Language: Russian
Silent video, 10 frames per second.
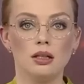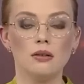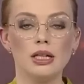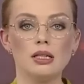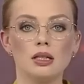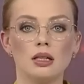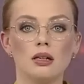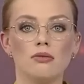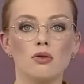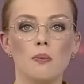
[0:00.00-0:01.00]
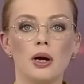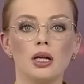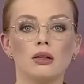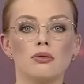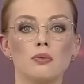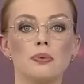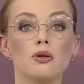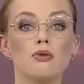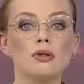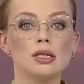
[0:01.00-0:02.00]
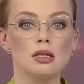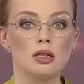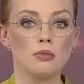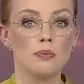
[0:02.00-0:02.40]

Как говорится, Европа о Европе рознь.